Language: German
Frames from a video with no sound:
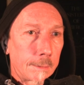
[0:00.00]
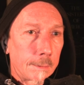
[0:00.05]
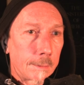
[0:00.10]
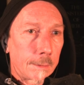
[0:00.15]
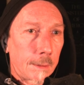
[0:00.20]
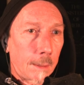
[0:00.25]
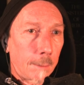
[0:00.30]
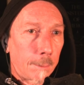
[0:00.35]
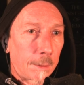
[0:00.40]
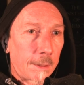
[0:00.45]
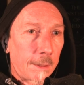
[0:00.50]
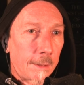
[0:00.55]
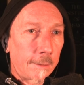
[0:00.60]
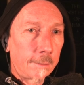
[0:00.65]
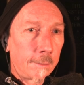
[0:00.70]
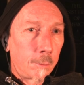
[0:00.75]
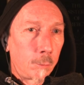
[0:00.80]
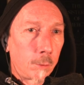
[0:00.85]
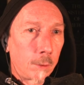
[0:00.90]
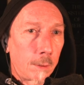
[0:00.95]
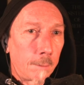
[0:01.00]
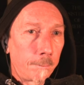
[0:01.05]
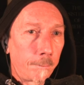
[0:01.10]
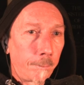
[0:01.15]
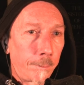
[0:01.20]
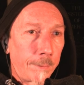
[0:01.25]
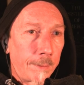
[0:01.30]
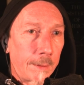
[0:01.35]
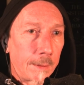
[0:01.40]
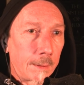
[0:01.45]
Aber da die nur
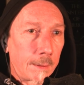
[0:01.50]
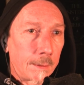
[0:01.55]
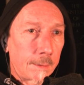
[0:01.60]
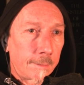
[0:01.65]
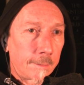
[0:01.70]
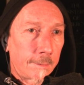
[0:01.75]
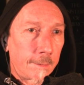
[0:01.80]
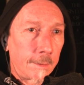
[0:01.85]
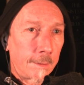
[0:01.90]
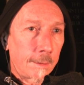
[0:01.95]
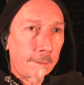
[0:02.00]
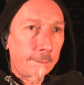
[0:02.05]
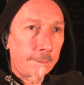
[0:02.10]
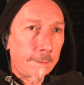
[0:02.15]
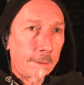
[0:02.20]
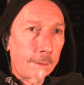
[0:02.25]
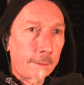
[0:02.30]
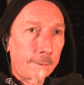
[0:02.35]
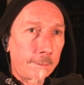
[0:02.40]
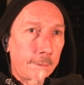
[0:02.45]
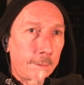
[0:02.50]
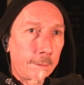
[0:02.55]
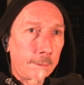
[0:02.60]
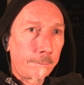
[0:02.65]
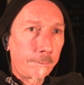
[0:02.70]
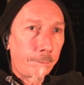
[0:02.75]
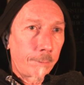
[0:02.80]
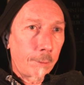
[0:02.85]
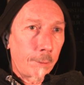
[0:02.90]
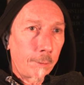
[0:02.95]
im 10er Stack sind,
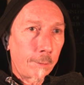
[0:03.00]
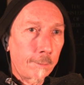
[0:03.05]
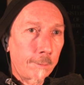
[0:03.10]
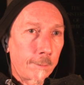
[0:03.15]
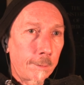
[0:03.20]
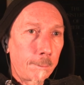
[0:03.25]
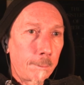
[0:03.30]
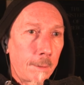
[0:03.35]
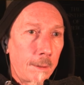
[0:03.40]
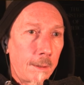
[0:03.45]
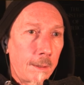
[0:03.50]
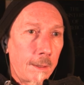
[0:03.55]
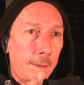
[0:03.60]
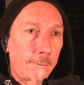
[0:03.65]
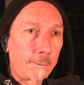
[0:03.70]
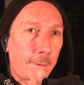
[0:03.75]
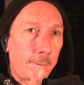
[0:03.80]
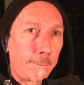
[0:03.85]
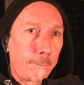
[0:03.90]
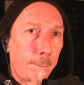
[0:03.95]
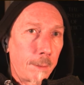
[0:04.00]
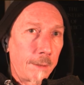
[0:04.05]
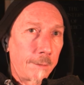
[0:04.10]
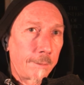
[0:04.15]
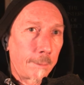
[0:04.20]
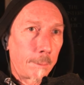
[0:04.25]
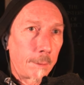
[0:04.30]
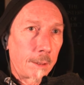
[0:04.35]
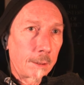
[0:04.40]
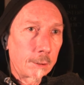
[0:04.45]
29 mal ein
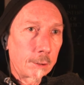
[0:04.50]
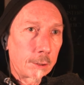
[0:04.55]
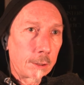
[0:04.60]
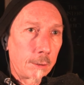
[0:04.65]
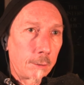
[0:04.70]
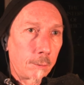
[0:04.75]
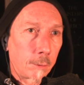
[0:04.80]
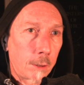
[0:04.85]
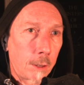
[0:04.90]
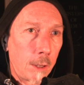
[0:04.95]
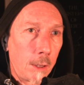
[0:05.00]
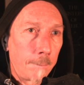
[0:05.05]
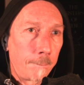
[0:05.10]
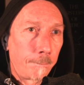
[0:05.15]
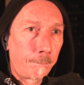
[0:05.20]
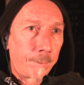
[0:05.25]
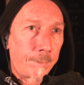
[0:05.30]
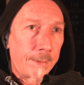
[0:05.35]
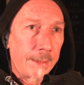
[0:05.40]
Waffenbalsam hergestellt, okay?